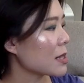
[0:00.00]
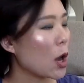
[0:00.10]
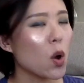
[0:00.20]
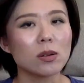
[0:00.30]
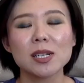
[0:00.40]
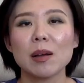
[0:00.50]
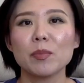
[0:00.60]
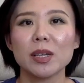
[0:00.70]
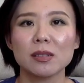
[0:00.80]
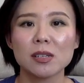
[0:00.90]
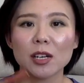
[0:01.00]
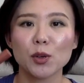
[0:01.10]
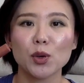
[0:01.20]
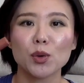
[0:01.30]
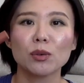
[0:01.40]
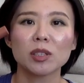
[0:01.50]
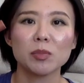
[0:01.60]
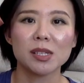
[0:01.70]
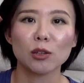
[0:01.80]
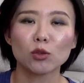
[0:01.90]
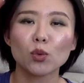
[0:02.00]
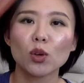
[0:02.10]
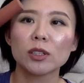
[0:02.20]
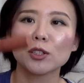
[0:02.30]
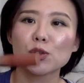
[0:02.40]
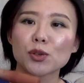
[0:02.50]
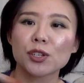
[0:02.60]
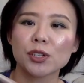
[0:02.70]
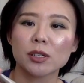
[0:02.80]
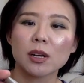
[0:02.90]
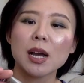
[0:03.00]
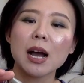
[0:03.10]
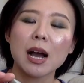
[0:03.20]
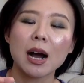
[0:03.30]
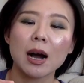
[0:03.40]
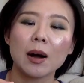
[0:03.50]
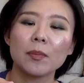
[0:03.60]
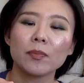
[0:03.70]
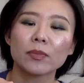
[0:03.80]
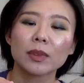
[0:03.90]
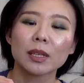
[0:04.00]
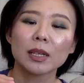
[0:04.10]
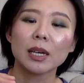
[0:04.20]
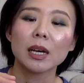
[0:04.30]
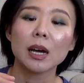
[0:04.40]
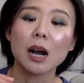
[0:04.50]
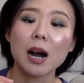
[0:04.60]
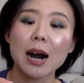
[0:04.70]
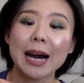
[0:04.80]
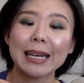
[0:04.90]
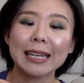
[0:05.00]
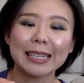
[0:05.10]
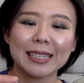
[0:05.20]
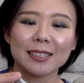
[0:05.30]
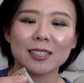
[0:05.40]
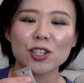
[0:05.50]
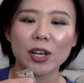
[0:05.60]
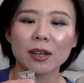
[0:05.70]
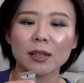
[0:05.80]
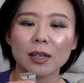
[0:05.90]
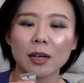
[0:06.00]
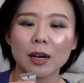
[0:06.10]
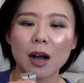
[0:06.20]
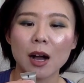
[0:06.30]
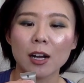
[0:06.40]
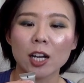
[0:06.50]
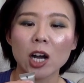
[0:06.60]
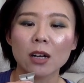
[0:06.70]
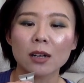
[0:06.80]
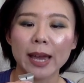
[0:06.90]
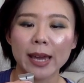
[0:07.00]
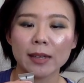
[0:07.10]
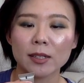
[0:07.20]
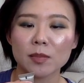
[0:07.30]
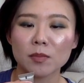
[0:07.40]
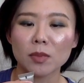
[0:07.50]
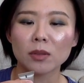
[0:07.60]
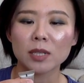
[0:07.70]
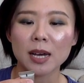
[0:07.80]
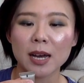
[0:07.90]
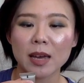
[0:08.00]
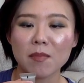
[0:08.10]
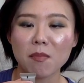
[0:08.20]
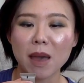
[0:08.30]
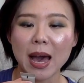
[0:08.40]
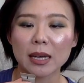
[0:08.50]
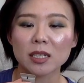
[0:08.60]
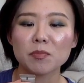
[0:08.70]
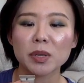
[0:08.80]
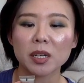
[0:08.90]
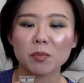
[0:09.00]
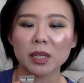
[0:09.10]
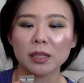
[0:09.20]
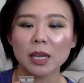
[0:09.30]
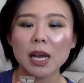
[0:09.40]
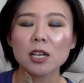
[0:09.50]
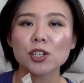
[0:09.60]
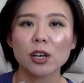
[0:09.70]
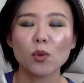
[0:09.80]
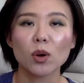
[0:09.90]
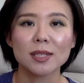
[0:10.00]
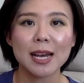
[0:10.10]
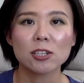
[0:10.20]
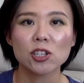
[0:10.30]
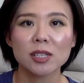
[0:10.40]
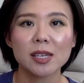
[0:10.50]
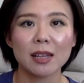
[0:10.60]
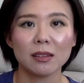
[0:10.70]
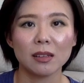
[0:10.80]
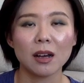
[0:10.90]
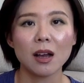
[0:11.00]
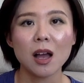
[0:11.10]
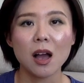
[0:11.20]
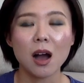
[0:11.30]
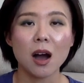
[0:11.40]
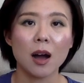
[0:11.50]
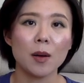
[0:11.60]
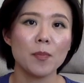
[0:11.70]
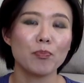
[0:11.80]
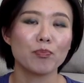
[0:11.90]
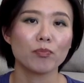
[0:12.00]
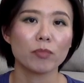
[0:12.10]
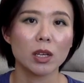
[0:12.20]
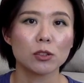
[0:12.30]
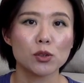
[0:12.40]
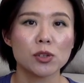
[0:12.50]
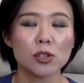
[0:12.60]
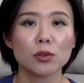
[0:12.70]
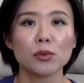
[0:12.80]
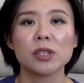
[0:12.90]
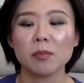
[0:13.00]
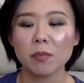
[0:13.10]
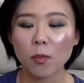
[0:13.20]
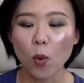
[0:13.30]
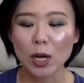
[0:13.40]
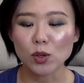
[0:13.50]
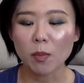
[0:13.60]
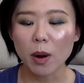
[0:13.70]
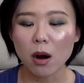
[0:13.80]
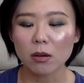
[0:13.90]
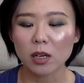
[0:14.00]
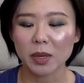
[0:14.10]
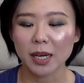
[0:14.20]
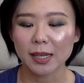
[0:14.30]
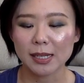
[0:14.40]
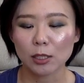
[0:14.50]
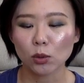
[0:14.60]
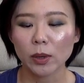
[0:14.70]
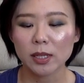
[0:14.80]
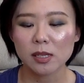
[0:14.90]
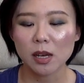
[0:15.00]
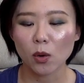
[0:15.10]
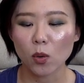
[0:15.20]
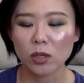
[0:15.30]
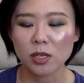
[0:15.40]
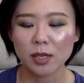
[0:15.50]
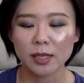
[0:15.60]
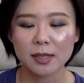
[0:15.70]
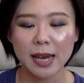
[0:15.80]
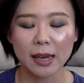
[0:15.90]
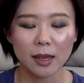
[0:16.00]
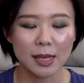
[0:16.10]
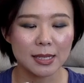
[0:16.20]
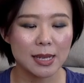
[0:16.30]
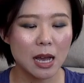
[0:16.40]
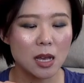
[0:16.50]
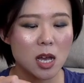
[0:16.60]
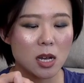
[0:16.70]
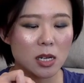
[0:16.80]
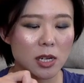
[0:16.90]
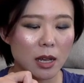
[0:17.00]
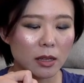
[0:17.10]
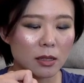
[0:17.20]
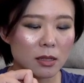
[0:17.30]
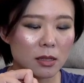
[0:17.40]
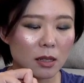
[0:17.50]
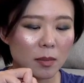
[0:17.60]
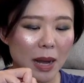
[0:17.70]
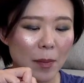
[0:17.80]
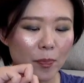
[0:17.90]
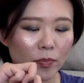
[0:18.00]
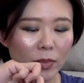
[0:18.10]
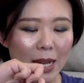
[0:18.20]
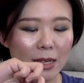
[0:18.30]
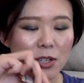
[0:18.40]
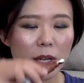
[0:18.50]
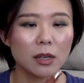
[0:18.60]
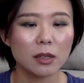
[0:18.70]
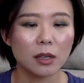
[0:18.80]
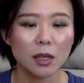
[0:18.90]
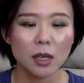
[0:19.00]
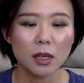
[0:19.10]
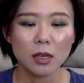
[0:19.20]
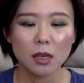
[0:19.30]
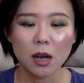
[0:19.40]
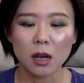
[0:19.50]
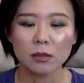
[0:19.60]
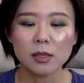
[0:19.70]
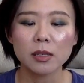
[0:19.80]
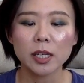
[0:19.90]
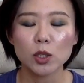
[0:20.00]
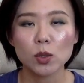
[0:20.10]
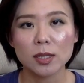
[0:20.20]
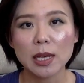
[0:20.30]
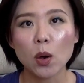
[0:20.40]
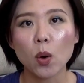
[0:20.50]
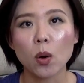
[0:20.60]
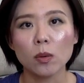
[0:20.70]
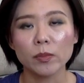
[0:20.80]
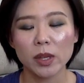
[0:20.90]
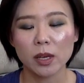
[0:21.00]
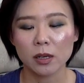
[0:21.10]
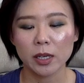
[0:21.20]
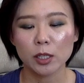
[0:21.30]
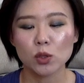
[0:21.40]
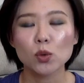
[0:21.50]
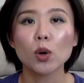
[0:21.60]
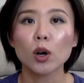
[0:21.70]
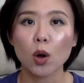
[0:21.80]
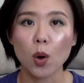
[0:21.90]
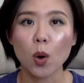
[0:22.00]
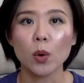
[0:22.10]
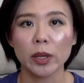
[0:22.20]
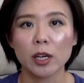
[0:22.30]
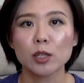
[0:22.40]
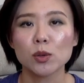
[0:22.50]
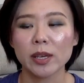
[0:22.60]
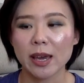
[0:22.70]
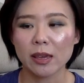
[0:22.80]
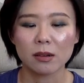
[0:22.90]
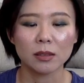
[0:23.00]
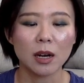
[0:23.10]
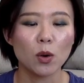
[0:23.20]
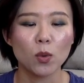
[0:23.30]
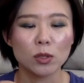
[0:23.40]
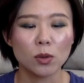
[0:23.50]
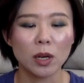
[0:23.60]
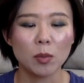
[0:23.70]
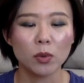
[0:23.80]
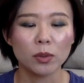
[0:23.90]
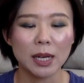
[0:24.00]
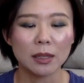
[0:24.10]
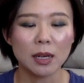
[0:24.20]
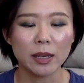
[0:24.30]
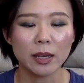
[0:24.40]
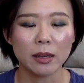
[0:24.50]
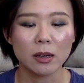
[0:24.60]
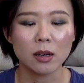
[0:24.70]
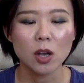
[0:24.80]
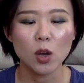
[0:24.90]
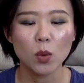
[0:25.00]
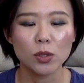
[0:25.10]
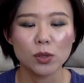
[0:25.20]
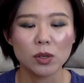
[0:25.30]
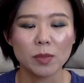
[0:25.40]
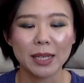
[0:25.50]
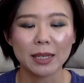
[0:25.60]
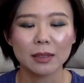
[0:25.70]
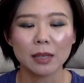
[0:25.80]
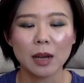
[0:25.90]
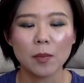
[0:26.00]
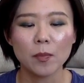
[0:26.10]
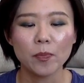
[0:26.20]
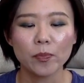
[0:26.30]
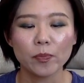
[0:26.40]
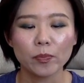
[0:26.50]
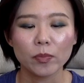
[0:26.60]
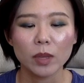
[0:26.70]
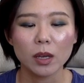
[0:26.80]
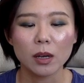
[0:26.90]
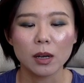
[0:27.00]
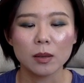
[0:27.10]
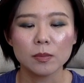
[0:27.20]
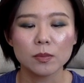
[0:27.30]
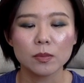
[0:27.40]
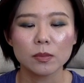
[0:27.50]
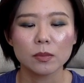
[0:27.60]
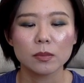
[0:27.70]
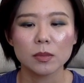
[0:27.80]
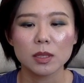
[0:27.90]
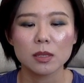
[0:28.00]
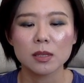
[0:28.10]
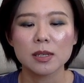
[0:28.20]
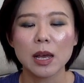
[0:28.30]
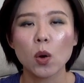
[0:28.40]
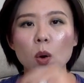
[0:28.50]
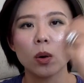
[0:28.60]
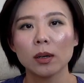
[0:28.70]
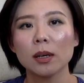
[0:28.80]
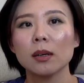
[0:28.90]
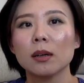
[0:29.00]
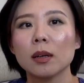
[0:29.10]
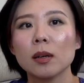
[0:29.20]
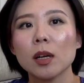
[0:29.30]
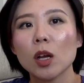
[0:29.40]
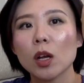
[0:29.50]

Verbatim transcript: 腮黄产品这个月用的比较多的就是嗯 i la 的这个啊 Color Haze Multi Matte Pigment，这个我在之前的嗯就是旅行化妆包里面给大家推荐过，这里再给大家上一个色吧。它这个啊既可以做腮红，也可以做口红，也可以做眼影。当然我从来不用它当眼影，我就是把它当嗯腮红和。